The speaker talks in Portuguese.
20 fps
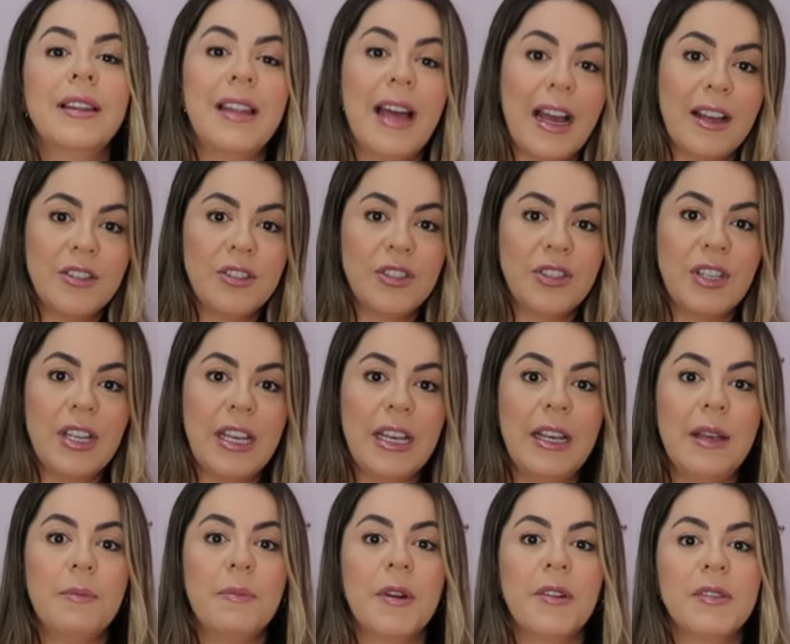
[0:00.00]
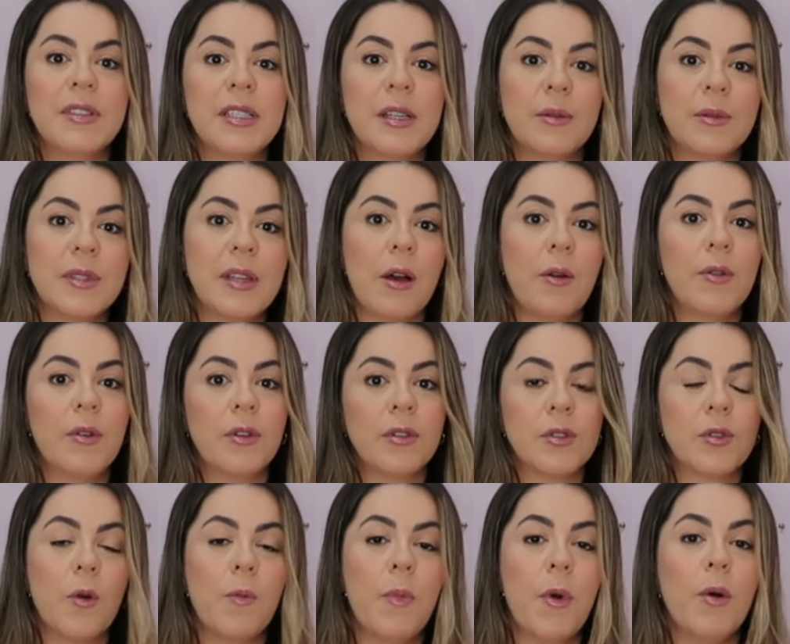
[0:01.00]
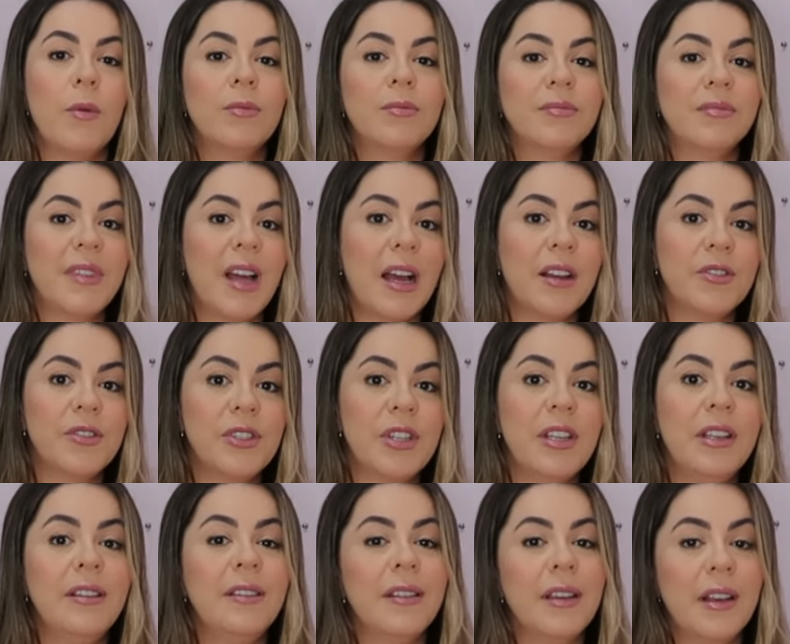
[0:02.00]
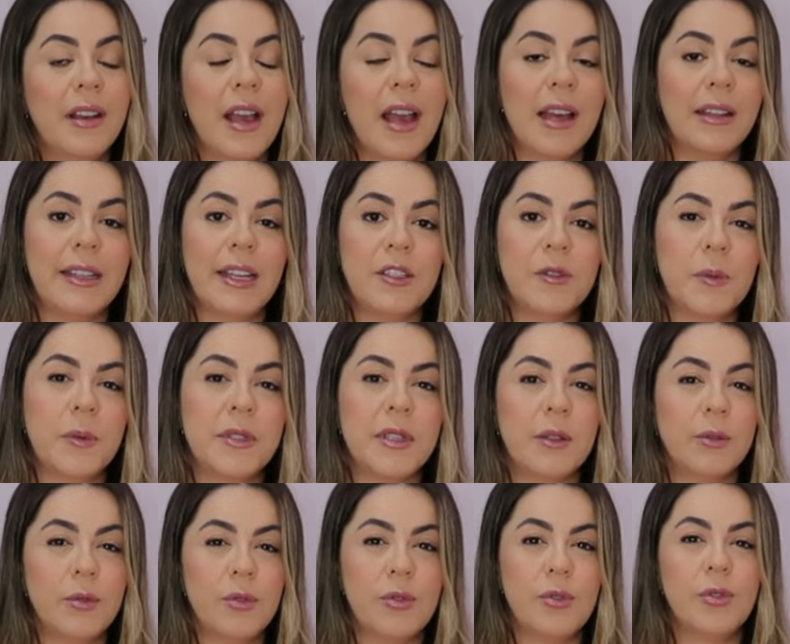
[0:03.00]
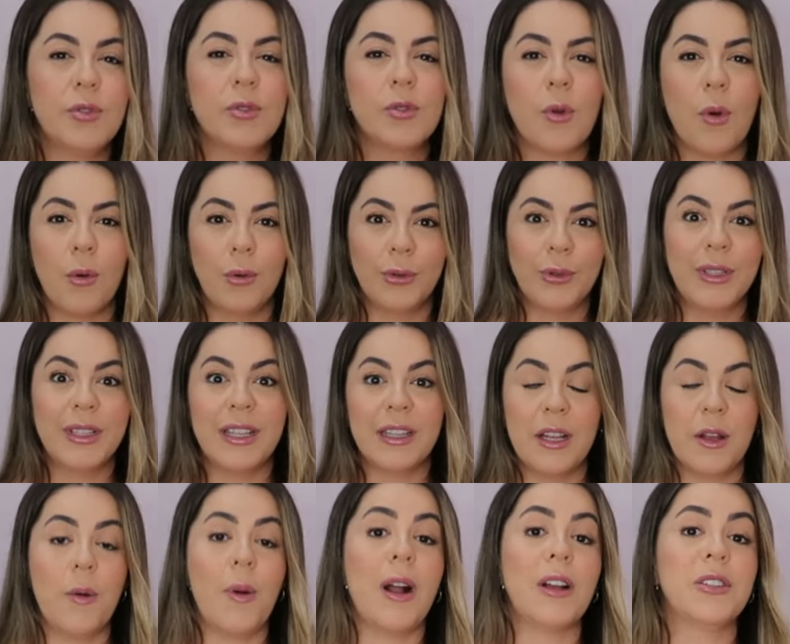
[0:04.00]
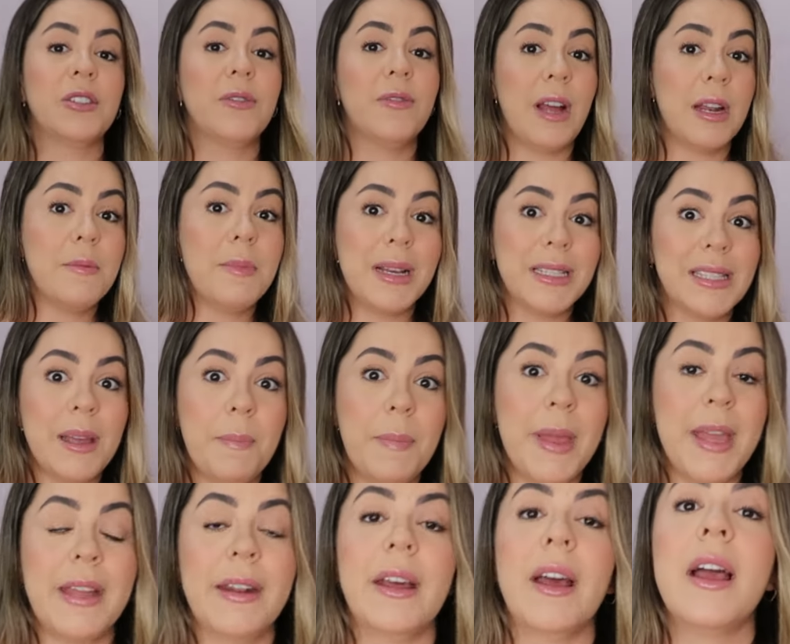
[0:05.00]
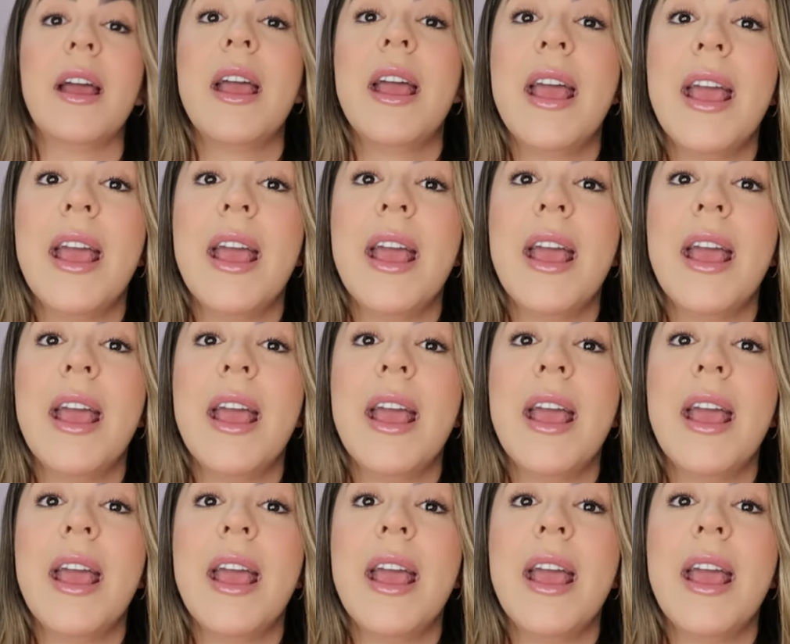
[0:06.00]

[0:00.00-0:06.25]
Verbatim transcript: da Shein para você usar o nosso cupom da Shein e ganhar 10% de desconto, entendeu? Acho que vale mais a pena.